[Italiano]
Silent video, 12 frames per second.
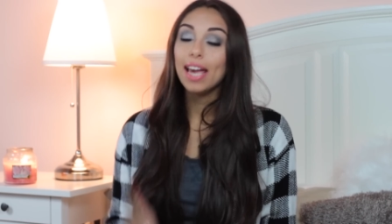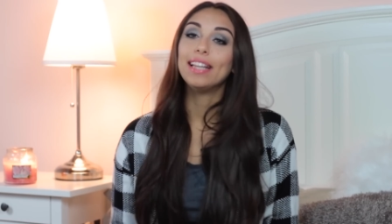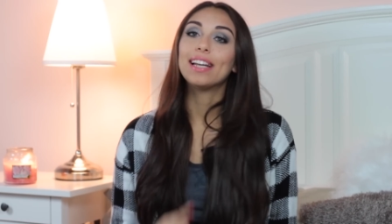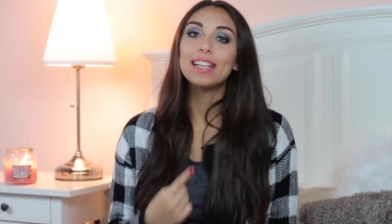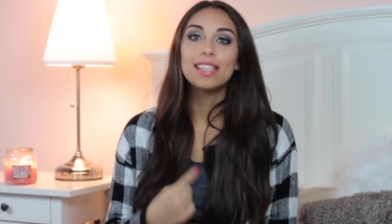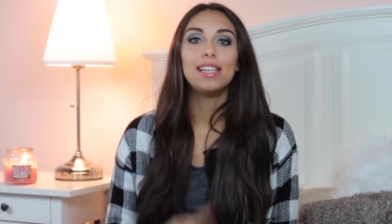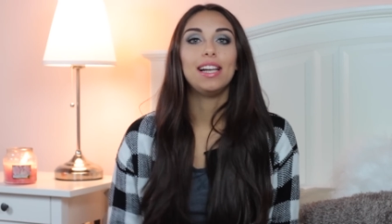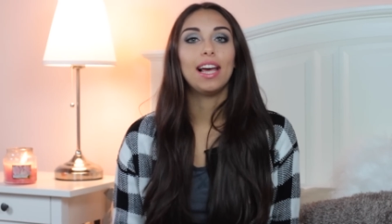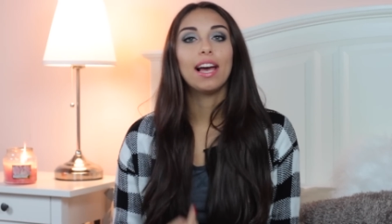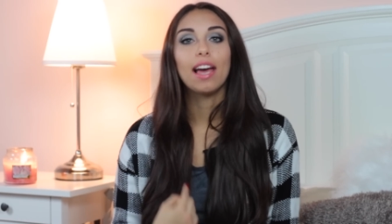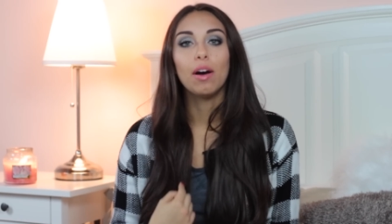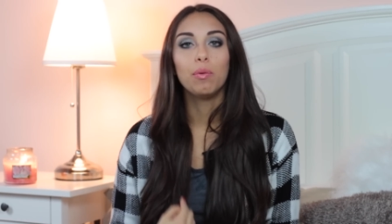e
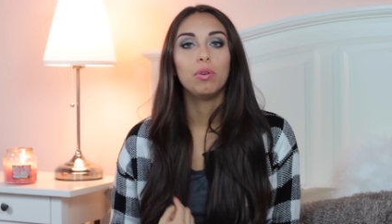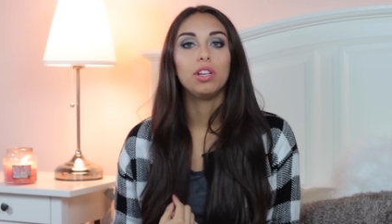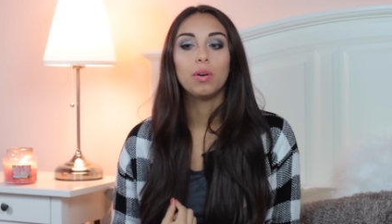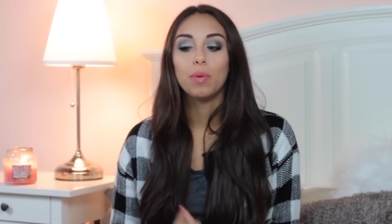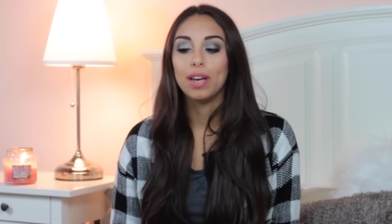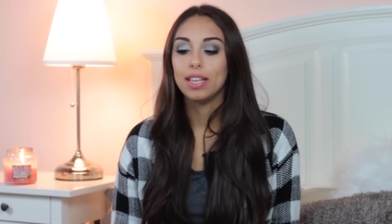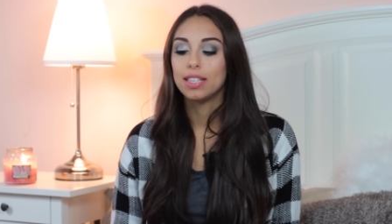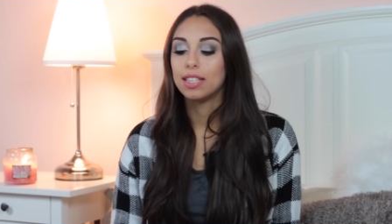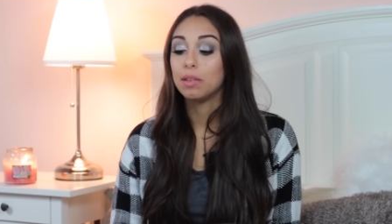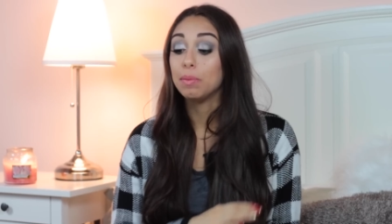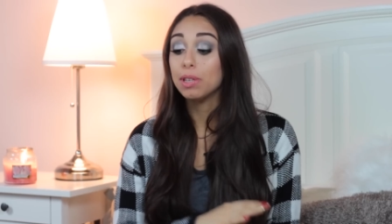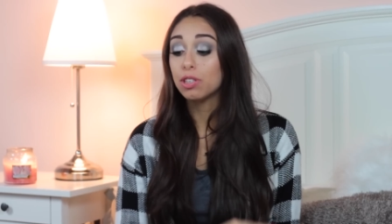Dresslink è uno di
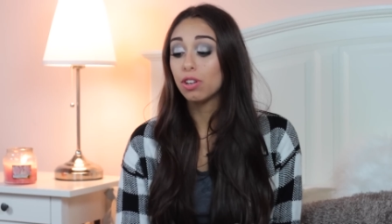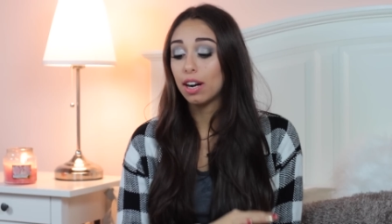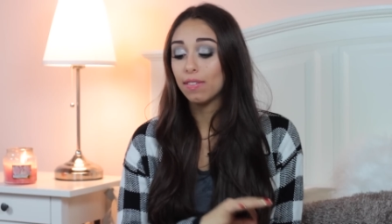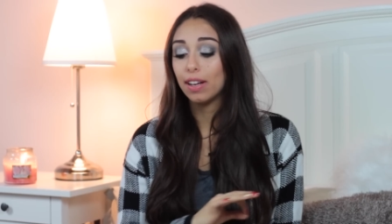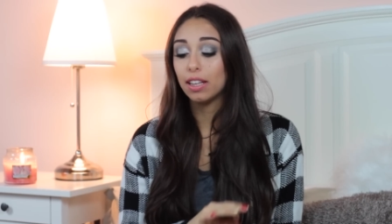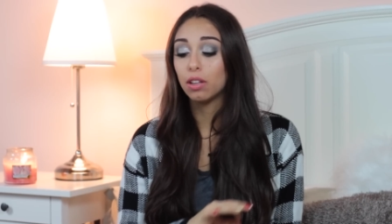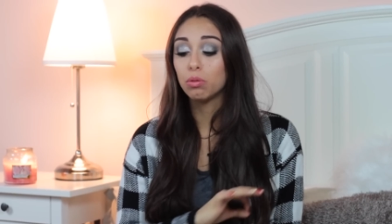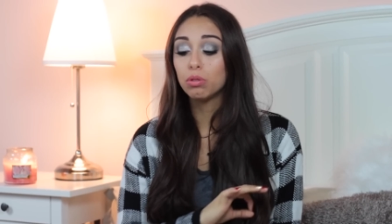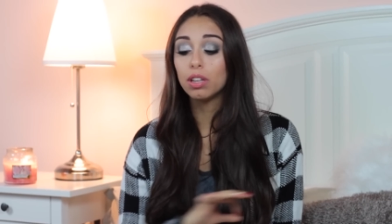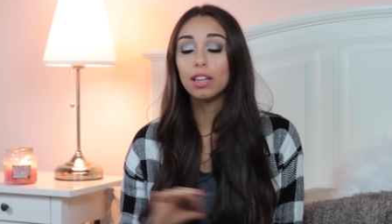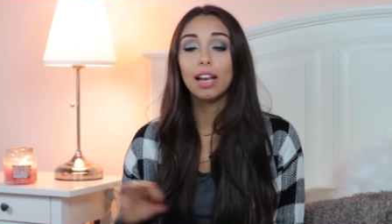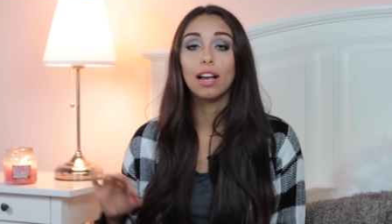questi mi sono arrivate
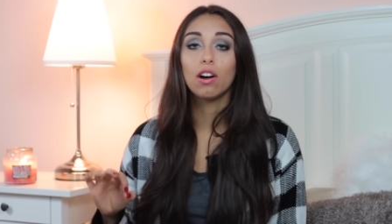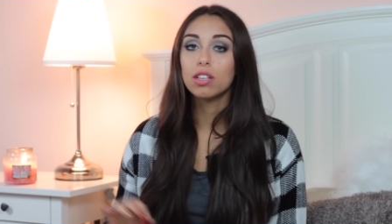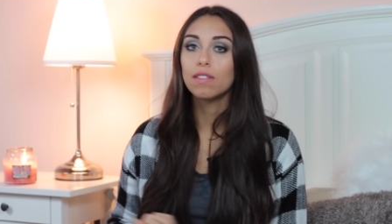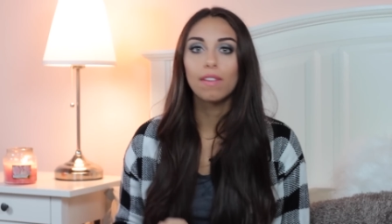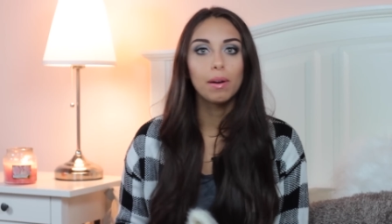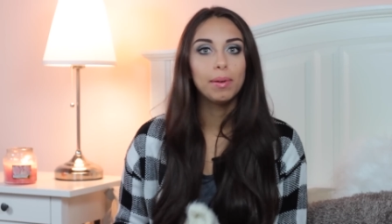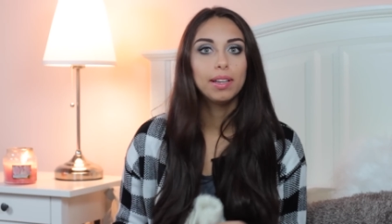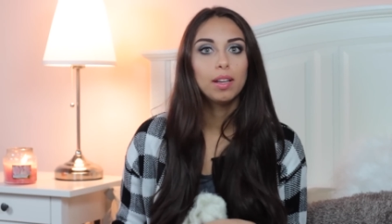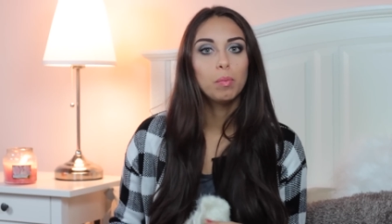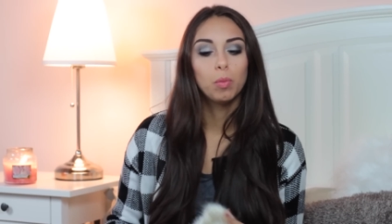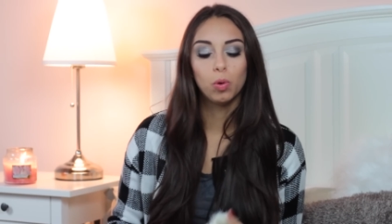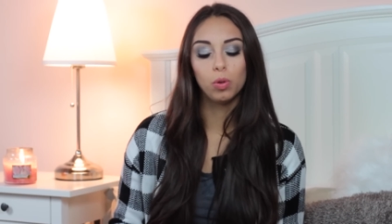tutte delle cose veramente
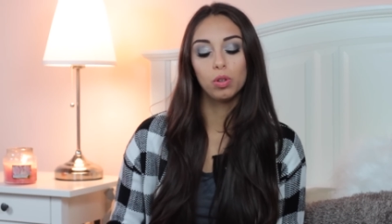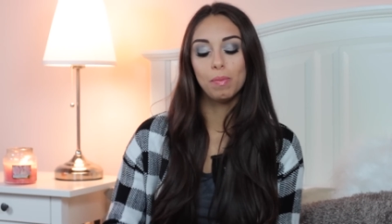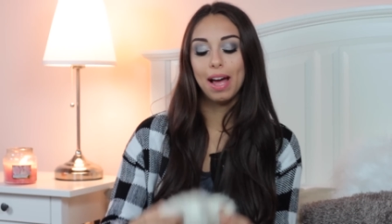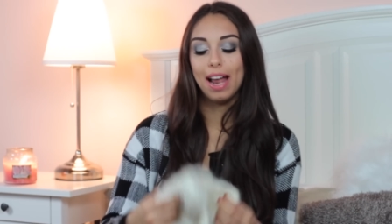molto